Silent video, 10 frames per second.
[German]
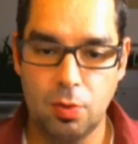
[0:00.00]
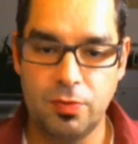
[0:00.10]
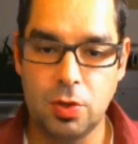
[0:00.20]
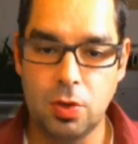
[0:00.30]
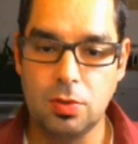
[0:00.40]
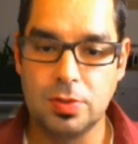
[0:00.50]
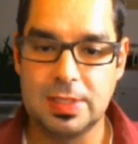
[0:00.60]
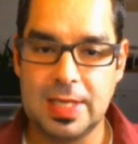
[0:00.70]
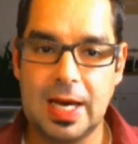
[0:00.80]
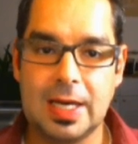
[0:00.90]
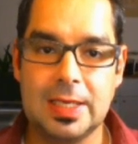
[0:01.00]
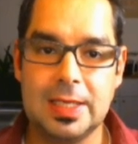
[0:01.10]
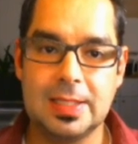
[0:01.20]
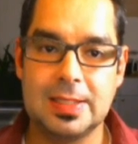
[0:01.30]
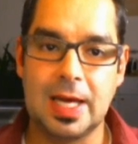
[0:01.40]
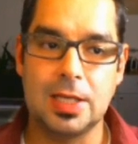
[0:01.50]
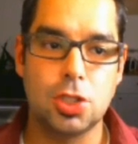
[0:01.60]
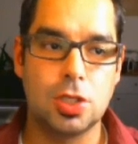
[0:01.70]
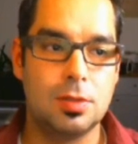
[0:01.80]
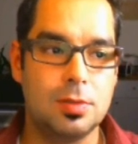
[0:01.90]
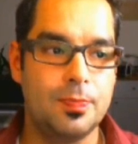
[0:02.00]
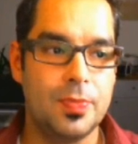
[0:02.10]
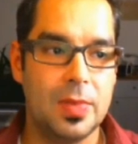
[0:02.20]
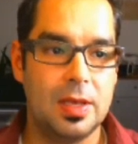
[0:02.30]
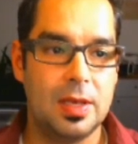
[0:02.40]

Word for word: und wir können uns darin jetzt anschauen,